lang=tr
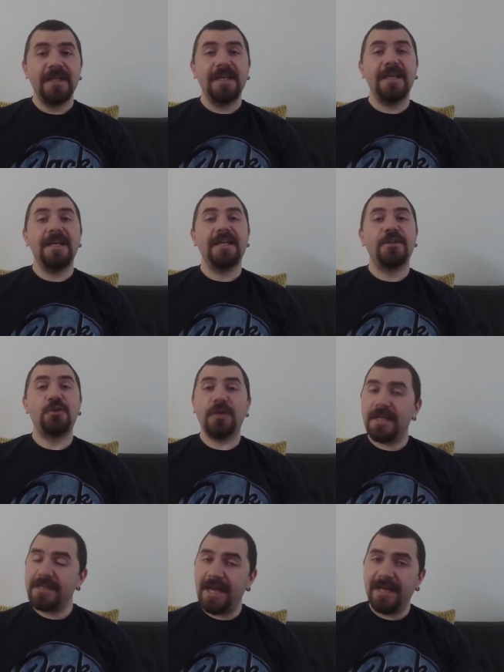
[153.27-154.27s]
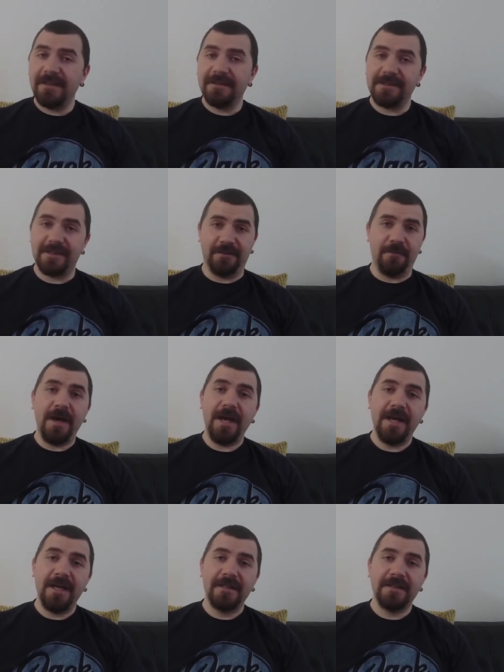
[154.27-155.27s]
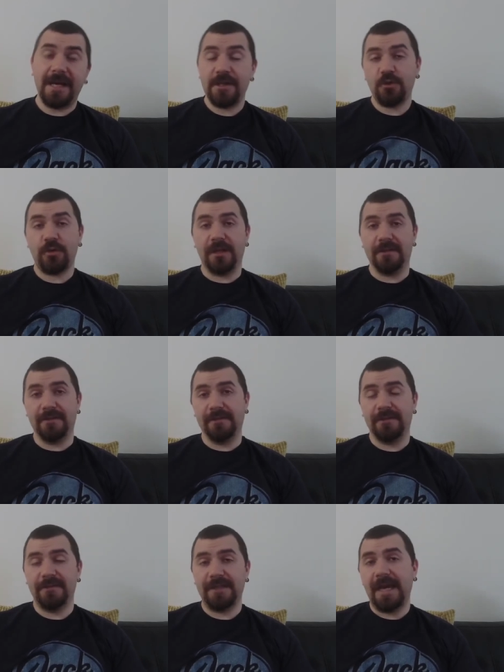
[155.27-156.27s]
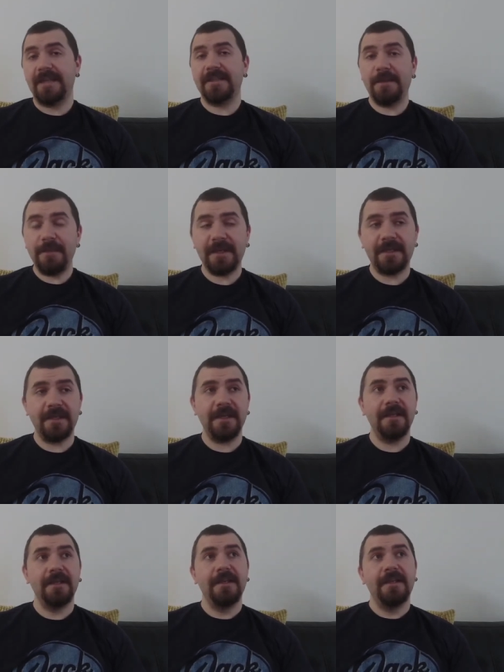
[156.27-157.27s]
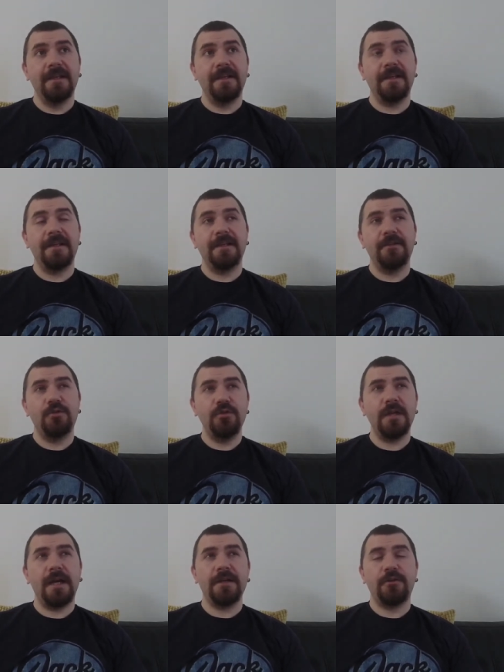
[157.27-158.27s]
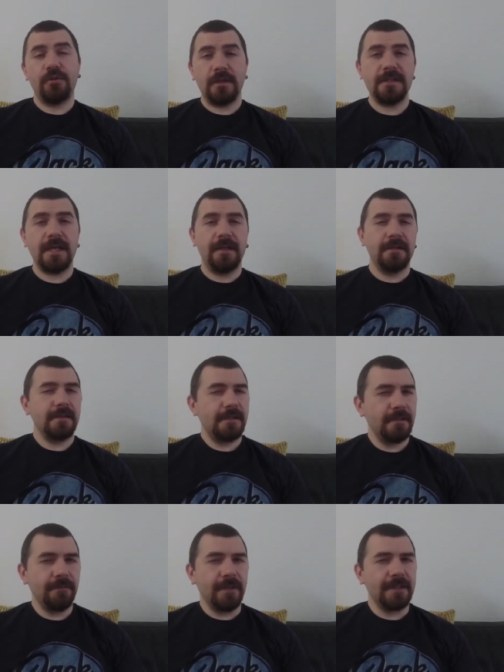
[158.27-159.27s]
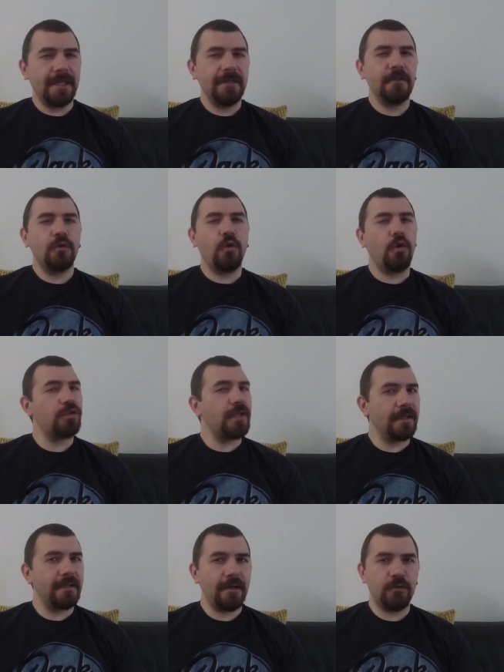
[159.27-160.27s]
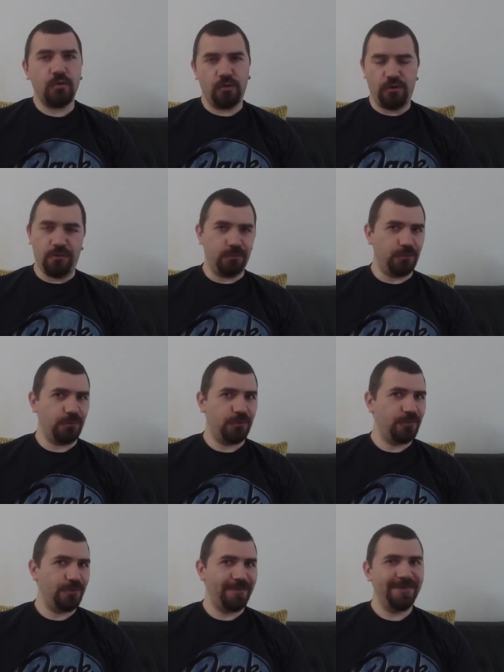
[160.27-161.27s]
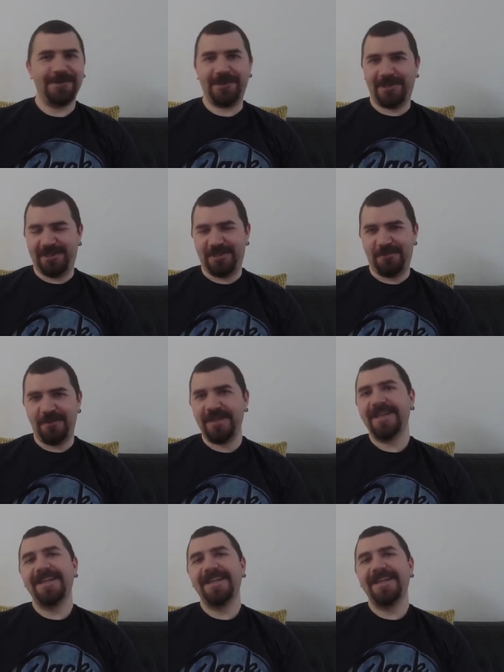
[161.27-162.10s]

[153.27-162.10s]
e, küresel ısınma ters orantılı. Yani demek ki e, dünyayı küresel ısınmadan korsanlar koruyormuş şeklinde bir